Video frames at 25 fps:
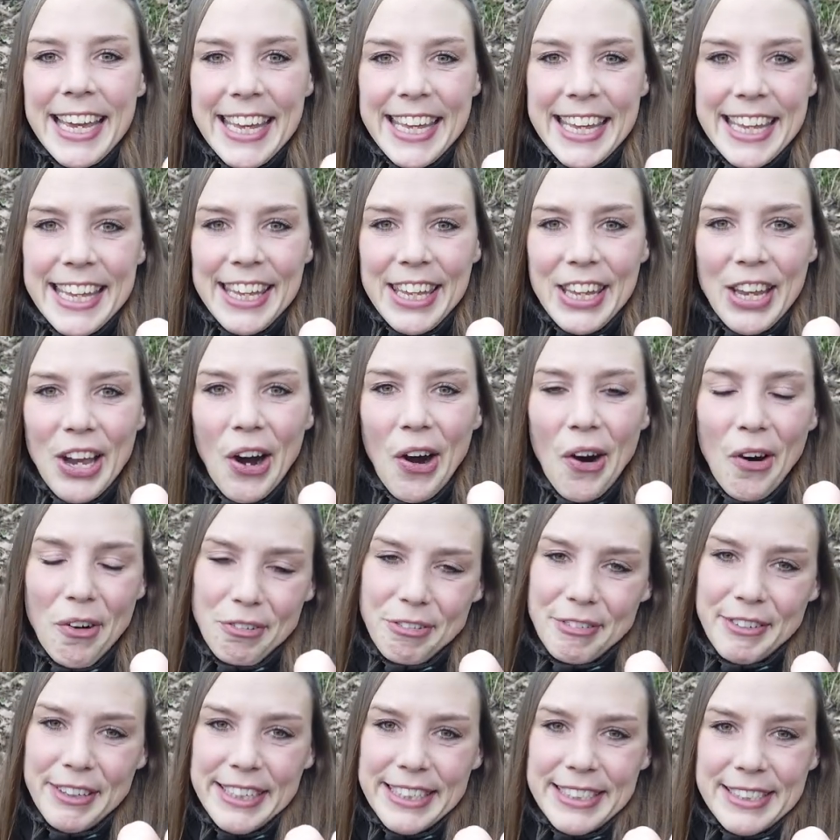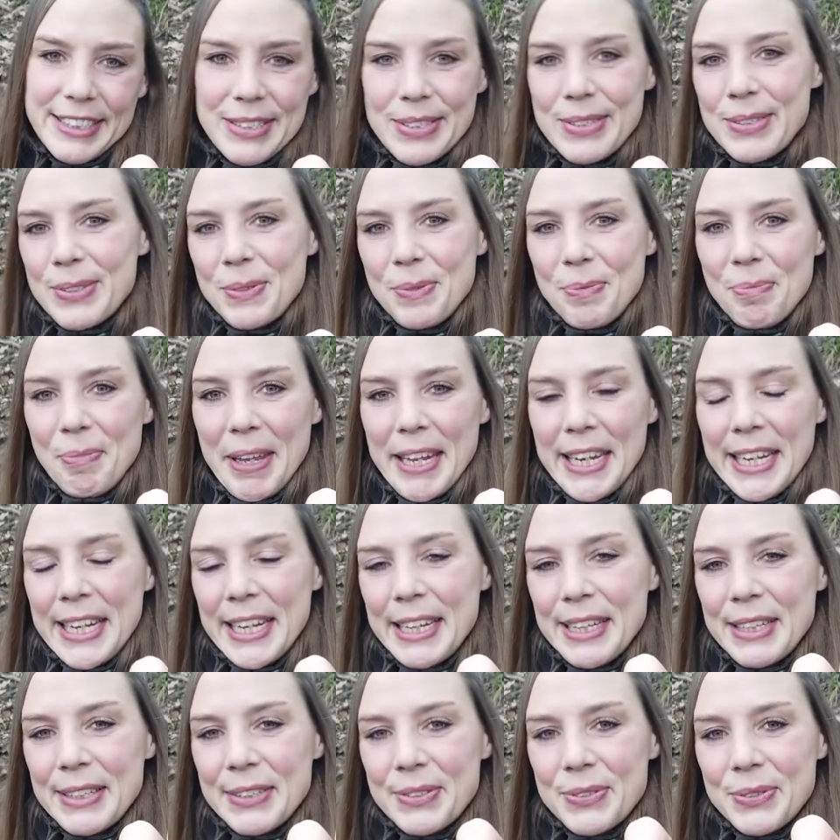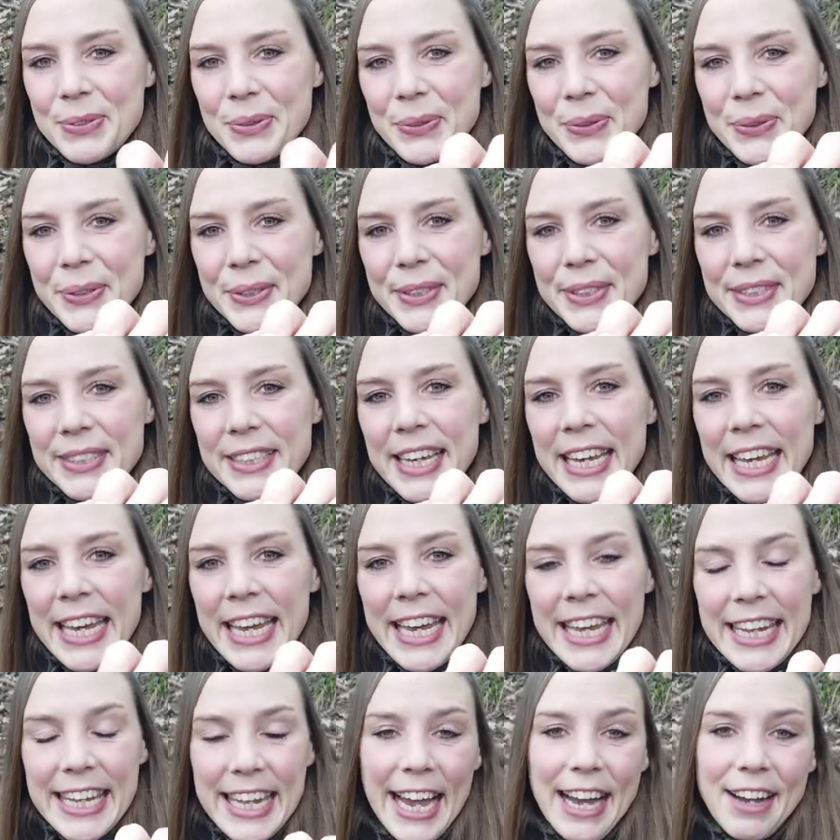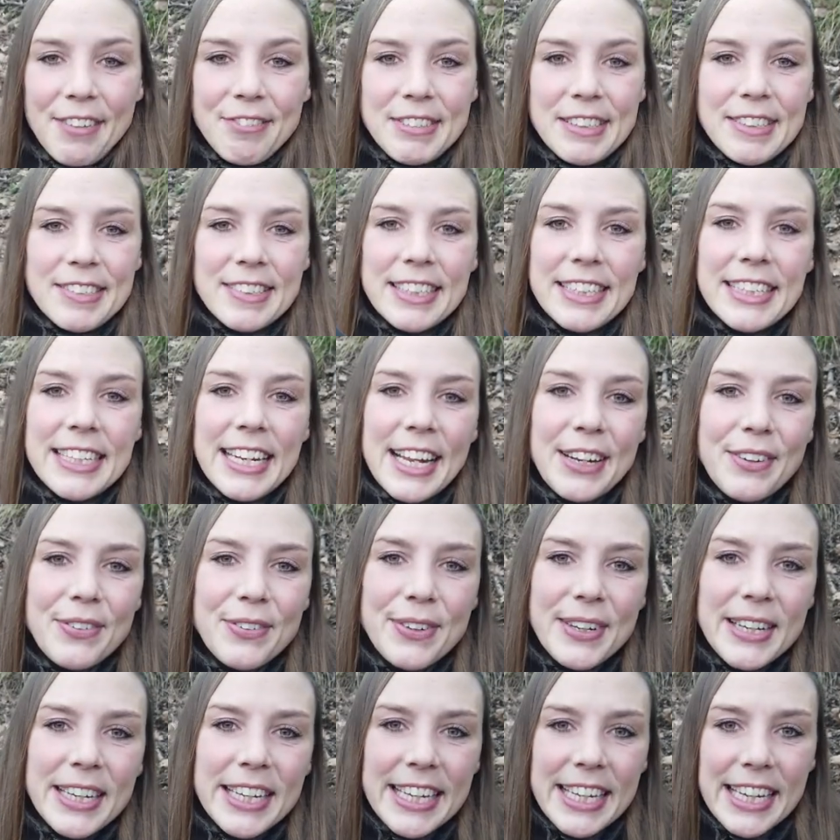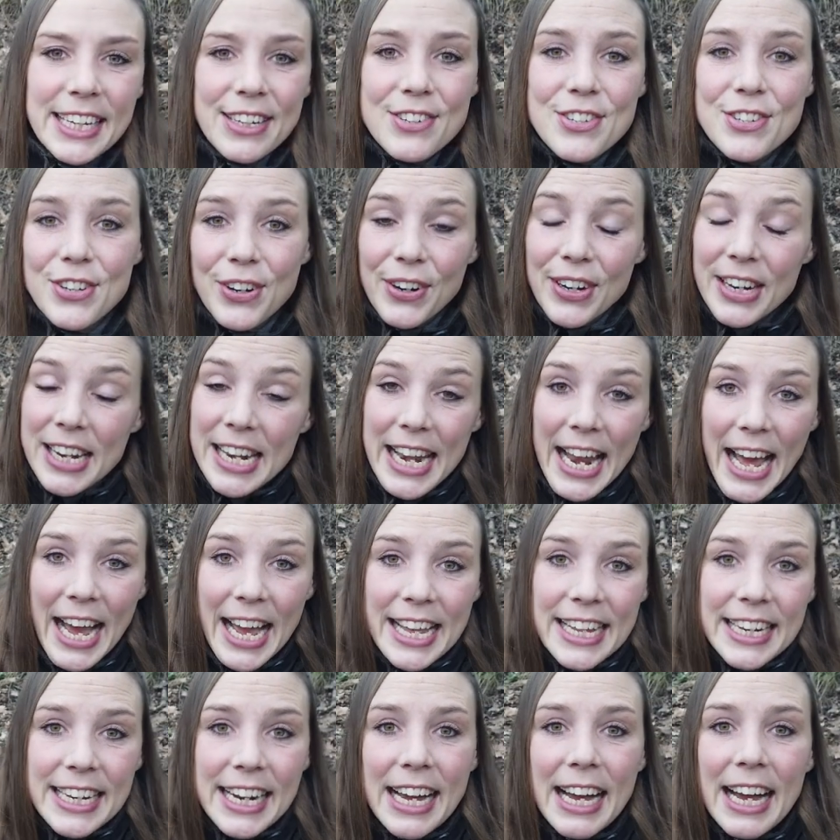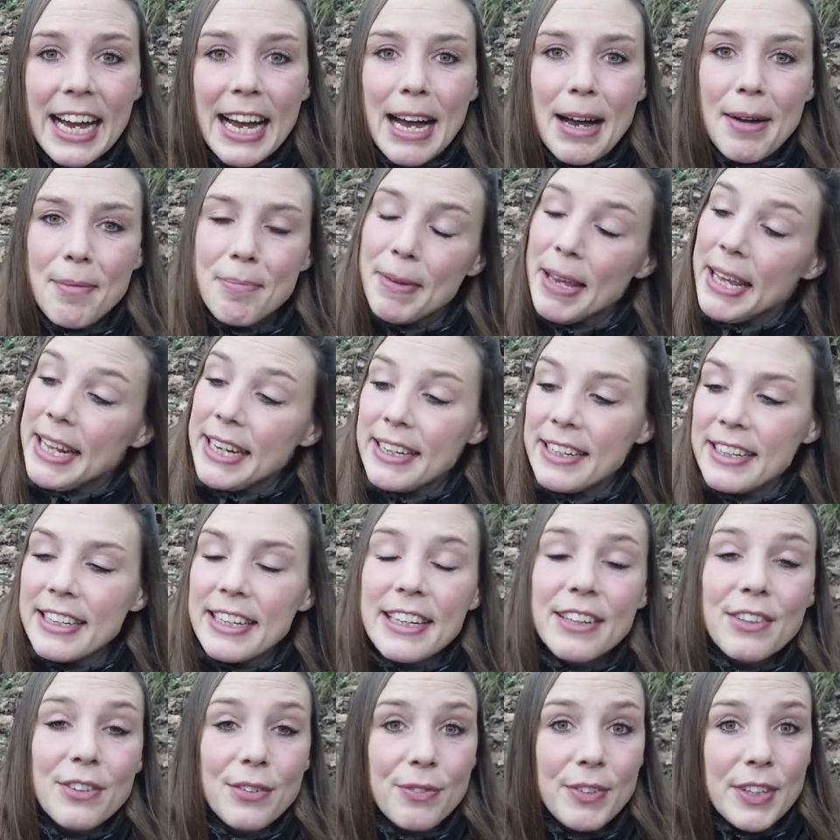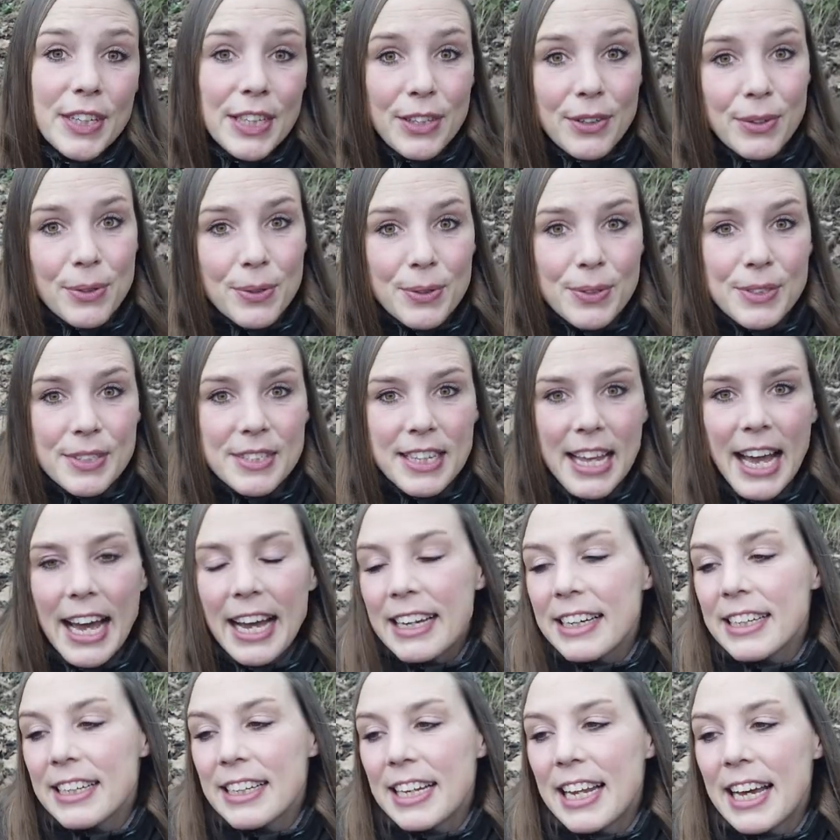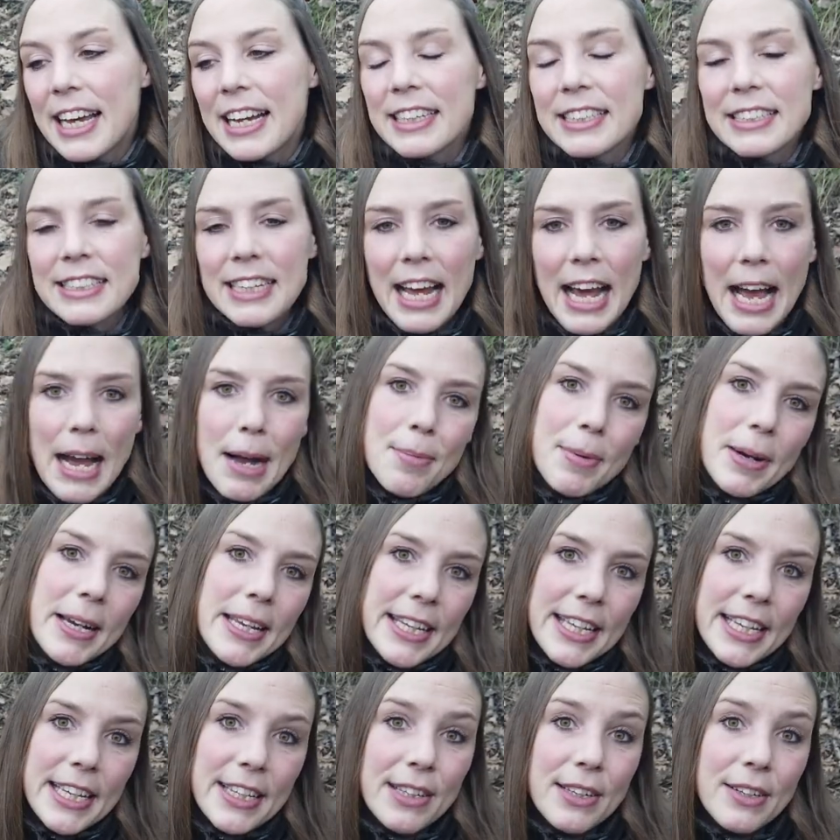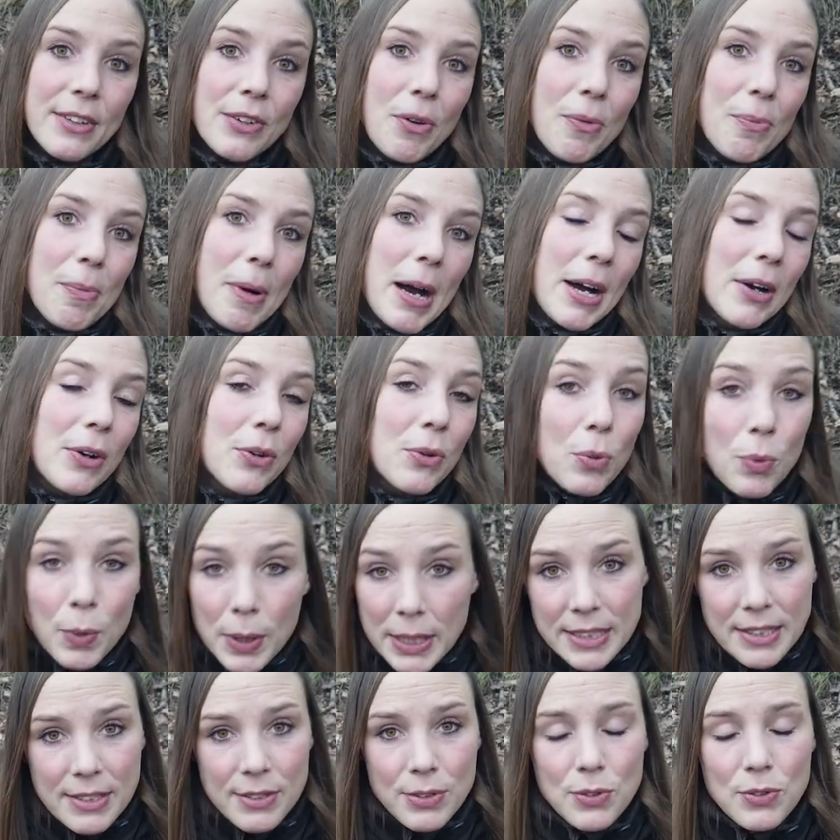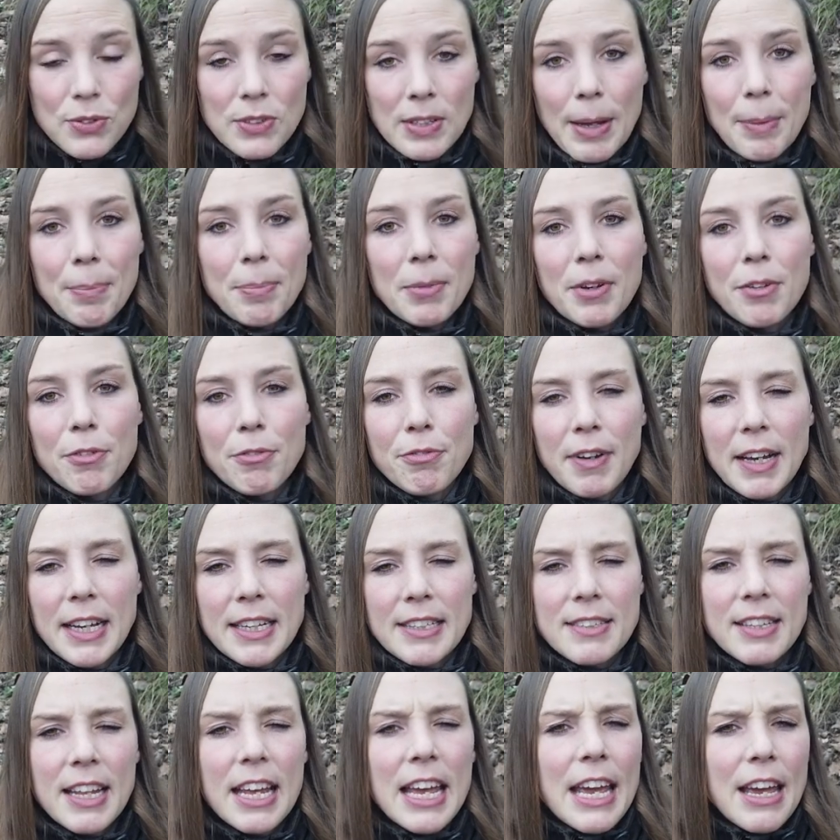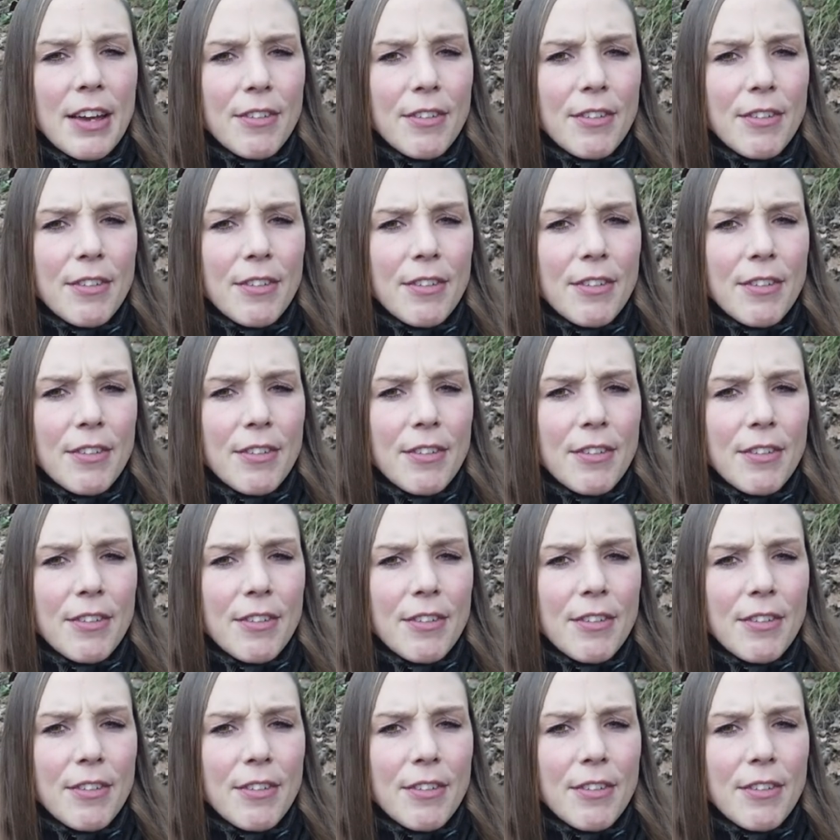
Ich hoffe es zumindest. Und ja, wir sind natürlich jetzt schon leider am Ende des Videos angelangt, aber hier dann nochmal kurz zusammengefasst.